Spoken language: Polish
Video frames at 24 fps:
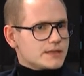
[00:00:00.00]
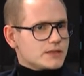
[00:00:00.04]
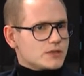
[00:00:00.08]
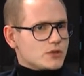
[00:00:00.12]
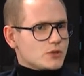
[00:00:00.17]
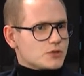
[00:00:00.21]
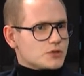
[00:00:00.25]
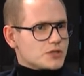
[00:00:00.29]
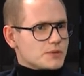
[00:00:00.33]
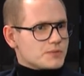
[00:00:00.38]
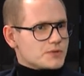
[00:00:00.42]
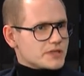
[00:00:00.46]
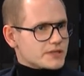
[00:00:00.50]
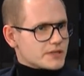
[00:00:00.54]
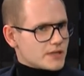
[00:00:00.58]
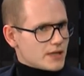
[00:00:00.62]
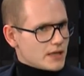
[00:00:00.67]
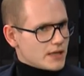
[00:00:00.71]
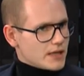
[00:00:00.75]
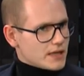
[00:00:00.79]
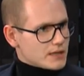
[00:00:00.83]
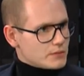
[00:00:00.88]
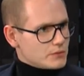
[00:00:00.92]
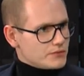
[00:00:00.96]
To, że przez
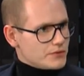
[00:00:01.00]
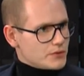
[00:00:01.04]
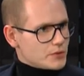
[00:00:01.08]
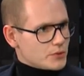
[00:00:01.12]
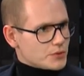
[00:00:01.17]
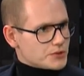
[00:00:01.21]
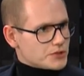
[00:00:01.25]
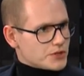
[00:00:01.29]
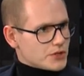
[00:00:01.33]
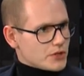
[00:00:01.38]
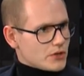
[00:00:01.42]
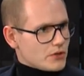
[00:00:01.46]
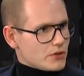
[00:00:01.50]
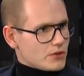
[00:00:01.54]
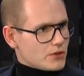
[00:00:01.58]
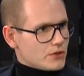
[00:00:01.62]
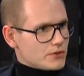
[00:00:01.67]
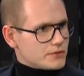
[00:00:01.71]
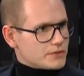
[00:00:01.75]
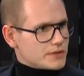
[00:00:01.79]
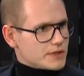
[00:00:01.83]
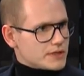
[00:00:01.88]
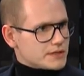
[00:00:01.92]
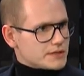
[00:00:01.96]
tyle lat mówiło się
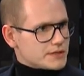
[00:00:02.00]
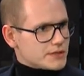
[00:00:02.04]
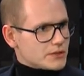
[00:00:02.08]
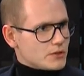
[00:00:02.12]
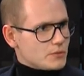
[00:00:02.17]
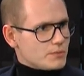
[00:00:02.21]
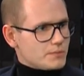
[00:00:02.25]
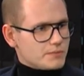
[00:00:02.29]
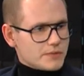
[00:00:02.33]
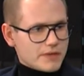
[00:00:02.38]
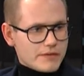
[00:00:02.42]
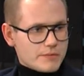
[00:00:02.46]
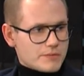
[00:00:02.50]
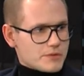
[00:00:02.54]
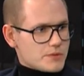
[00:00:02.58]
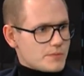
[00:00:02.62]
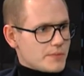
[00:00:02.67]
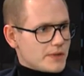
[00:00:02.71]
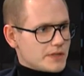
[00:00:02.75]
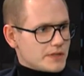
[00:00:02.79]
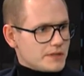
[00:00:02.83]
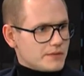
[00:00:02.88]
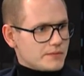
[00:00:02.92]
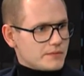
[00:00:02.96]
o języku, nie wiem czy
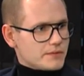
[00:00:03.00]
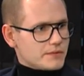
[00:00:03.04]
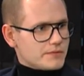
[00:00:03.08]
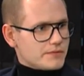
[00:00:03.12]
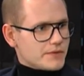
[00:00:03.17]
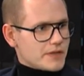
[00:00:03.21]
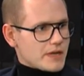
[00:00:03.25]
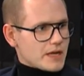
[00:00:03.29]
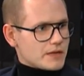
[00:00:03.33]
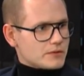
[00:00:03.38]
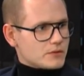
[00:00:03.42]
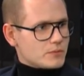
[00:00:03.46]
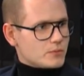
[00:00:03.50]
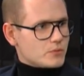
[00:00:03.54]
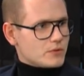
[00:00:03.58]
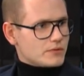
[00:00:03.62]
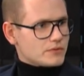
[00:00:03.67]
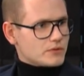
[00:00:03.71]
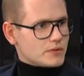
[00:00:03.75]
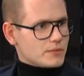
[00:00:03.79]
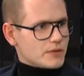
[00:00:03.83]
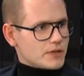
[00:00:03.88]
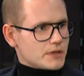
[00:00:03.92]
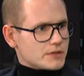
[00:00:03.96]
pani wie, jak to
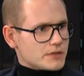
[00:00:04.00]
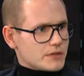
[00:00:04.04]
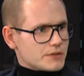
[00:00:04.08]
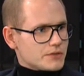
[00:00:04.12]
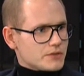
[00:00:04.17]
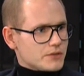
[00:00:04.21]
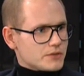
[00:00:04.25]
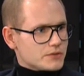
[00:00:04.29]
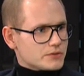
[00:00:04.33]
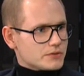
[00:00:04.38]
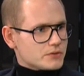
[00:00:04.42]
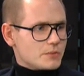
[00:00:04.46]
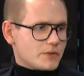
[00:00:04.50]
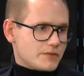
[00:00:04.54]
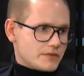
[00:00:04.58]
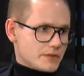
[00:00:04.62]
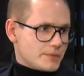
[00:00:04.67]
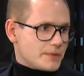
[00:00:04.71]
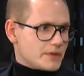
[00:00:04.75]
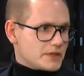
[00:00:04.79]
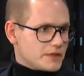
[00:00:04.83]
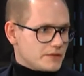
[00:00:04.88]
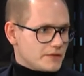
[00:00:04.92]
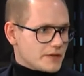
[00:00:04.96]
było w domach na Śląsku,
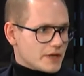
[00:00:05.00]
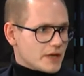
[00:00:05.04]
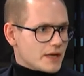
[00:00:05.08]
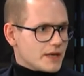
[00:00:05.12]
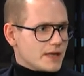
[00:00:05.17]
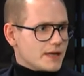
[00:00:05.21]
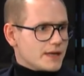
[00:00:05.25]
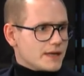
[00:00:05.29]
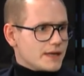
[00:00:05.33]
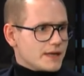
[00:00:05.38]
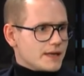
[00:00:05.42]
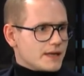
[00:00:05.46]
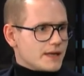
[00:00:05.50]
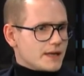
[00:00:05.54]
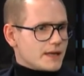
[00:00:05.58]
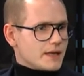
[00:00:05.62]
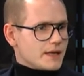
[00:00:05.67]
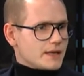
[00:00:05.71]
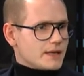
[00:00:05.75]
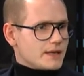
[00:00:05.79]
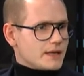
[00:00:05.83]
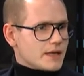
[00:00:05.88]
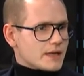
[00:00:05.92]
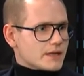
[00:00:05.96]
pewnie pani wie,
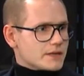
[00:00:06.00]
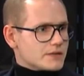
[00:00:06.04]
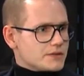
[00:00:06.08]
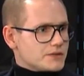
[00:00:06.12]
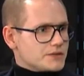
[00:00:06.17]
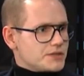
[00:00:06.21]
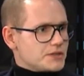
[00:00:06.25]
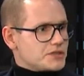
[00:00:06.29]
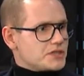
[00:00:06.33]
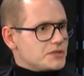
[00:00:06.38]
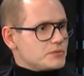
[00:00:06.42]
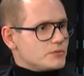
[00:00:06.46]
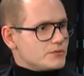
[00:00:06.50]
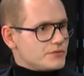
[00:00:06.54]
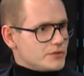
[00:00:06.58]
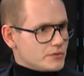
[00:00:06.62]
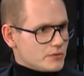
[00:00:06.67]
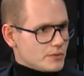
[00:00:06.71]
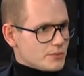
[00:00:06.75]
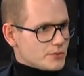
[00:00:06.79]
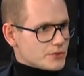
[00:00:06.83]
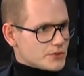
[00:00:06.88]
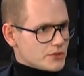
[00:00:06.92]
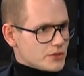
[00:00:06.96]
jak dzieci
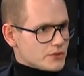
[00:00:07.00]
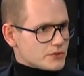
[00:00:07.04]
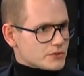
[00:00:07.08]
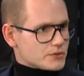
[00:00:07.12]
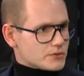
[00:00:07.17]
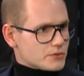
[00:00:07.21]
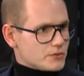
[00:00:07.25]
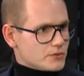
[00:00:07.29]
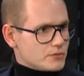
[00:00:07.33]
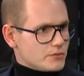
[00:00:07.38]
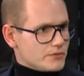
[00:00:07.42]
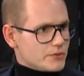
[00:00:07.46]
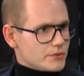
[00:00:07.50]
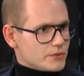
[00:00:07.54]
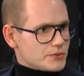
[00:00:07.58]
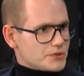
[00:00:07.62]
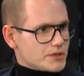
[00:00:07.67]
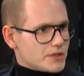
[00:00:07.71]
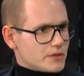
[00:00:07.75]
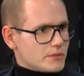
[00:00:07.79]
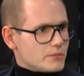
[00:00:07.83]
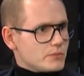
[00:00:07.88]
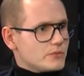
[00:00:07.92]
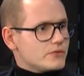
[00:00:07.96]
mówiły po śląsku, mówiło
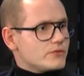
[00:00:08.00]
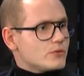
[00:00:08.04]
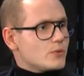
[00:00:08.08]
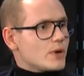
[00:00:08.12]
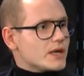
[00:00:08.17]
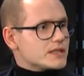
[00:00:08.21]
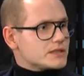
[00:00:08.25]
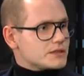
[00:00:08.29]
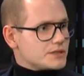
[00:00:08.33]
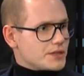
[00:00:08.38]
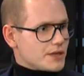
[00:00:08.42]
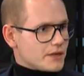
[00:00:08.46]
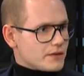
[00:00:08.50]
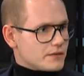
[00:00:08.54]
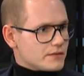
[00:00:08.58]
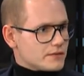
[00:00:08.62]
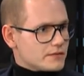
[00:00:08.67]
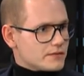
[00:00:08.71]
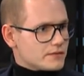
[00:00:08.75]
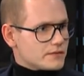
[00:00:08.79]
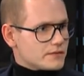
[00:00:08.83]
się mów ładnie.